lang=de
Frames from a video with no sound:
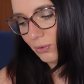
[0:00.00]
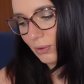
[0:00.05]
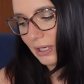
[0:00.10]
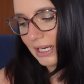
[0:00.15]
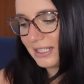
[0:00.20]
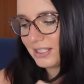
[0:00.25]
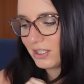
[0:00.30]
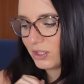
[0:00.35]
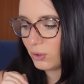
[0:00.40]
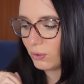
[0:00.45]
du
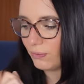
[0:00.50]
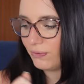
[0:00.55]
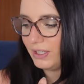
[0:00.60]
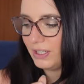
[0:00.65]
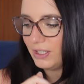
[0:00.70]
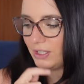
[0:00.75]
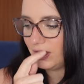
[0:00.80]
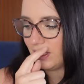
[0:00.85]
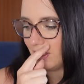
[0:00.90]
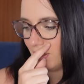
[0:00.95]
hast so
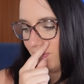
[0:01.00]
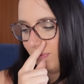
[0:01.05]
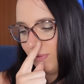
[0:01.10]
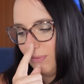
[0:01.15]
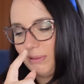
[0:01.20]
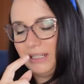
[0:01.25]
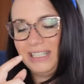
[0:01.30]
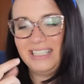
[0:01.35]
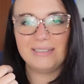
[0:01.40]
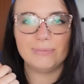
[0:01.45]
viele T-Shirts, obwohl
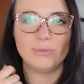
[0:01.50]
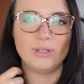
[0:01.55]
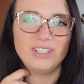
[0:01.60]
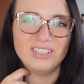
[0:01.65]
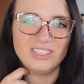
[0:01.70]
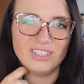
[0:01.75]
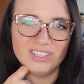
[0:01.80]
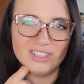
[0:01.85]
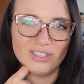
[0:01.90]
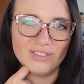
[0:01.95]
bei diesem
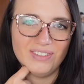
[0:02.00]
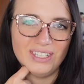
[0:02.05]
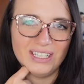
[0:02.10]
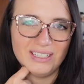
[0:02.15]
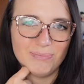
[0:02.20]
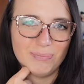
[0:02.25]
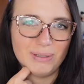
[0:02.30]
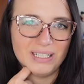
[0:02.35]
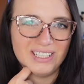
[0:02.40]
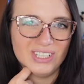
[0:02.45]
Häuschen sind wieder
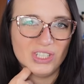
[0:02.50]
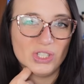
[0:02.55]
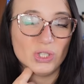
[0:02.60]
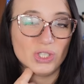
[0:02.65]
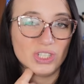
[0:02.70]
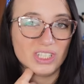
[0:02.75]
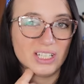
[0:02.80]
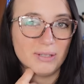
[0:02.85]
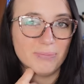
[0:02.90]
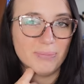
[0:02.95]
ein paar
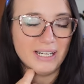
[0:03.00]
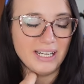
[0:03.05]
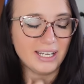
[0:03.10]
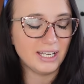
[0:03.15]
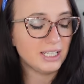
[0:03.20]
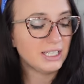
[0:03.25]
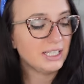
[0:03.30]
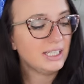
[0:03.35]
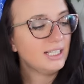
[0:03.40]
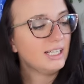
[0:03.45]
T-Shirts dabei.